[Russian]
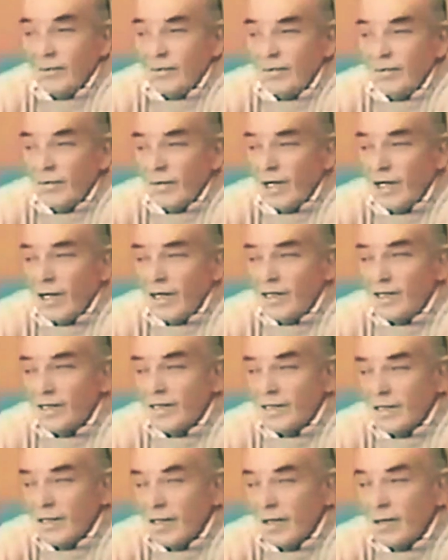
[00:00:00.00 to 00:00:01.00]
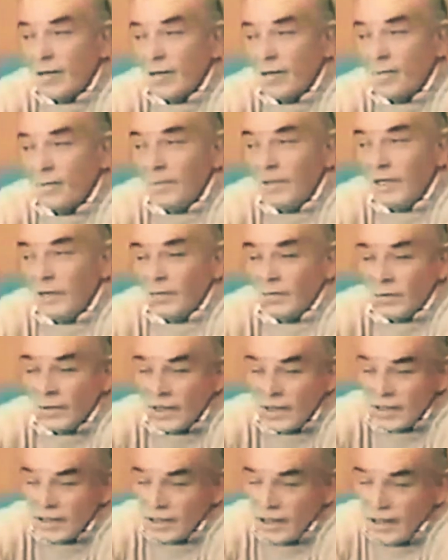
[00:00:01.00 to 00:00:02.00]
Из-за наркотиков игры стали
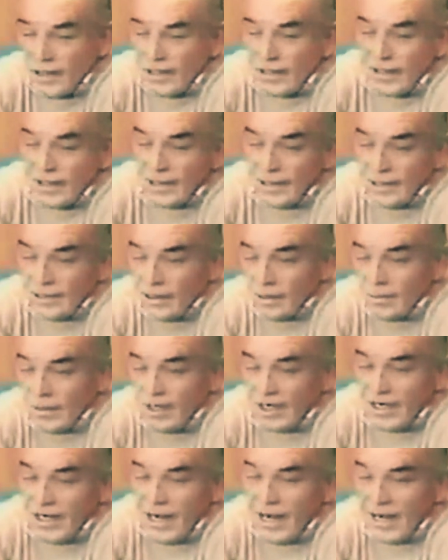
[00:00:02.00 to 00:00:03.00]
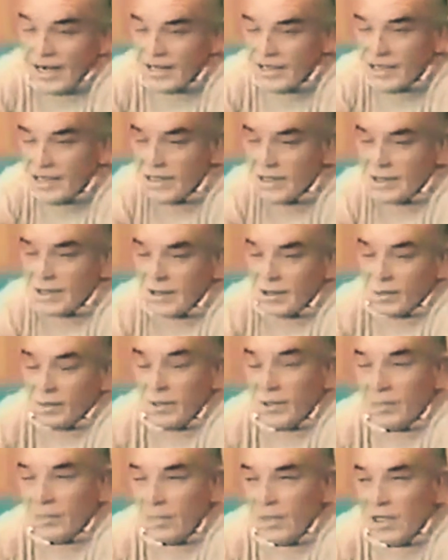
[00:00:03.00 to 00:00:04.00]
серьезнее. И первое, что